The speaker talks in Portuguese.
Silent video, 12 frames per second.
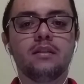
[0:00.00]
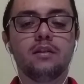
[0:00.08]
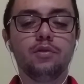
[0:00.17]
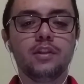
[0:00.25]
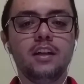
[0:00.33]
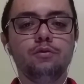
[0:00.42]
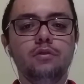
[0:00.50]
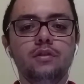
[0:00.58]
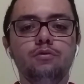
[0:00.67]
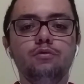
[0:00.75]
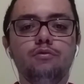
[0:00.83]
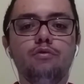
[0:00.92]
são os
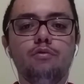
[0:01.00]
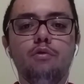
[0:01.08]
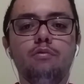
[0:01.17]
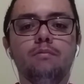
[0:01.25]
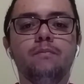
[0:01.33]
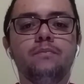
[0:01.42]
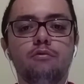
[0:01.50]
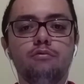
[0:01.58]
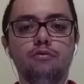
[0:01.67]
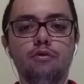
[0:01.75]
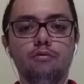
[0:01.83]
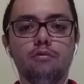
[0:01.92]
criadores do Google.
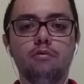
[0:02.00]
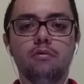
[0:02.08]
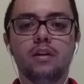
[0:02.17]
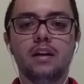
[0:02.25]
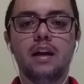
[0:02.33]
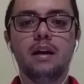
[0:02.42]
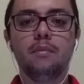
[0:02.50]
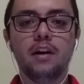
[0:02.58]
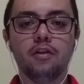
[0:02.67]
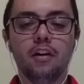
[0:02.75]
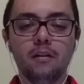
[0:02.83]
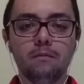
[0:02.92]
O Google é a
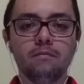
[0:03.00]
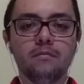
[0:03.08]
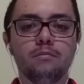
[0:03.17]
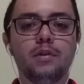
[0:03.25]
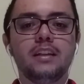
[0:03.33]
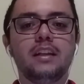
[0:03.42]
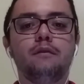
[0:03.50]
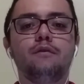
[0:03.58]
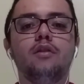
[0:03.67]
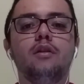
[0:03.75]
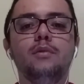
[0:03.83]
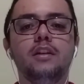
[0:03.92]
maior
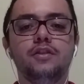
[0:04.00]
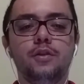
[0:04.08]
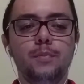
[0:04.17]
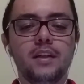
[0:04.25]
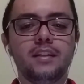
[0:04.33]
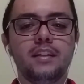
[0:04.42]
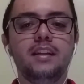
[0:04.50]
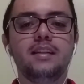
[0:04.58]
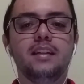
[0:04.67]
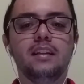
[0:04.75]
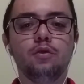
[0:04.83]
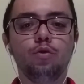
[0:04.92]
plataforma de
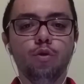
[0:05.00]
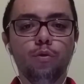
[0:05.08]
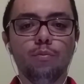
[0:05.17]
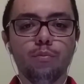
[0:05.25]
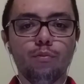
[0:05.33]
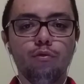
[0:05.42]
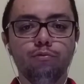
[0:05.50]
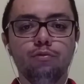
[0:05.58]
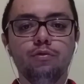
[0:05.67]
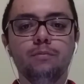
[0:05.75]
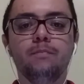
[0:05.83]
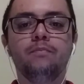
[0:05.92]
pesquisa do
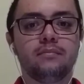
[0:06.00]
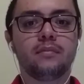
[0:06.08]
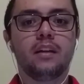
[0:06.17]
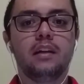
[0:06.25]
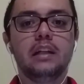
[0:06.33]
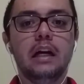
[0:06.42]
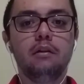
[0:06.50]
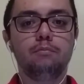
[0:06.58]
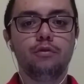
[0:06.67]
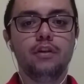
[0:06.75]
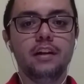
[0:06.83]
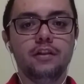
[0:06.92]
mundo. Larry
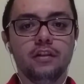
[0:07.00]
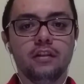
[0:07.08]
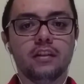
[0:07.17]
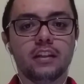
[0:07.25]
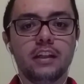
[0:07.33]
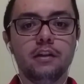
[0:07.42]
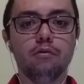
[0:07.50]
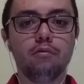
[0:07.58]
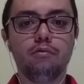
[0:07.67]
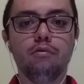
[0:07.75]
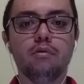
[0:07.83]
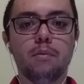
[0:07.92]
Page criou o
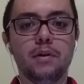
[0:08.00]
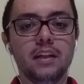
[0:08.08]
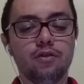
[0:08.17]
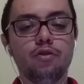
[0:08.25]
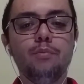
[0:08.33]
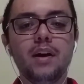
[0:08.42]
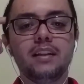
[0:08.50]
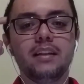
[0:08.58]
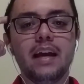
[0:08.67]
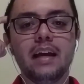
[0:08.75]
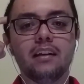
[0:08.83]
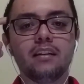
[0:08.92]
Google apenas com uma
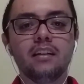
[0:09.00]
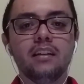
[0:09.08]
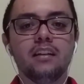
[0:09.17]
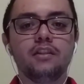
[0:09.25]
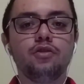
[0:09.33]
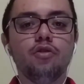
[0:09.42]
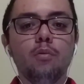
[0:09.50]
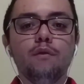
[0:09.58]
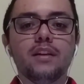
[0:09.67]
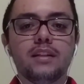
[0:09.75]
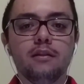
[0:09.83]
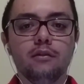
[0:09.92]
ideia de como
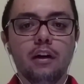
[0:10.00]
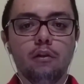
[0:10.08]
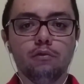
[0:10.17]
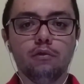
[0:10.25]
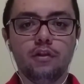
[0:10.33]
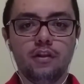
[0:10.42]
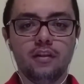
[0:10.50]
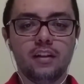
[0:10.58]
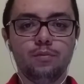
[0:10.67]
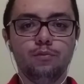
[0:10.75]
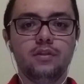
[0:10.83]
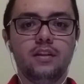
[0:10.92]
fazer o download das
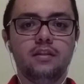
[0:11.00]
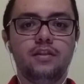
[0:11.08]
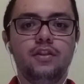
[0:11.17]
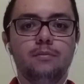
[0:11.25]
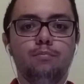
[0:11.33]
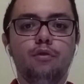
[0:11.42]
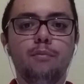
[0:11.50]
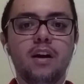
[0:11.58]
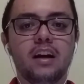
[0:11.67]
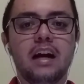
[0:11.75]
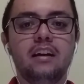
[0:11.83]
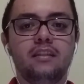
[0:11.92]
músicas de Paul
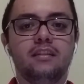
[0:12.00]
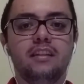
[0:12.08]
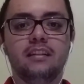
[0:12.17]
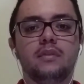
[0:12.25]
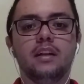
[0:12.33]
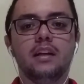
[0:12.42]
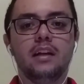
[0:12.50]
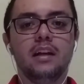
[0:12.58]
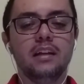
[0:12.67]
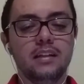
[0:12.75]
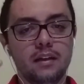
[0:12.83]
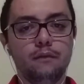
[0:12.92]
McCartney.
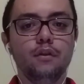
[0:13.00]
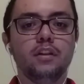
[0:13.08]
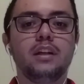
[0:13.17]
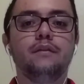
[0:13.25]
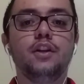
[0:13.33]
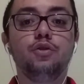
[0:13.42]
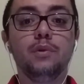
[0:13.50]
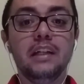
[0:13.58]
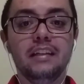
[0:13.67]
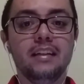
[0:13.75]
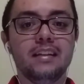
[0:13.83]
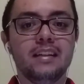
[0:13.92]
Ele se viu através de uma
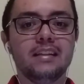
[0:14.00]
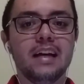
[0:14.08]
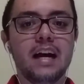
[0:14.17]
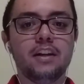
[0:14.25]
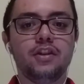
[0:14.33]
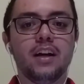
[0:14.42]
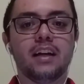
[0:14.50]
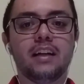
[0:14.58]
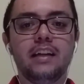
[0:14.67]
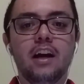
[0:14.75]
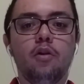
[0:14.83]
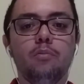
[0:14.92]
necessidade a
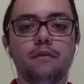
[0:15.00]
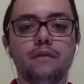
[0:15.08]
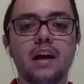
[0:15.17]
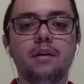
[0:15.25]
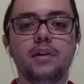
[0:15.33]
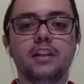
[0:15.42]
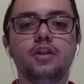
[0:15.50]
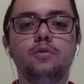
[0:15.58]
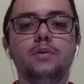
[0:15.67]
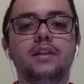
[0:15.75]
criar uma ferramenta de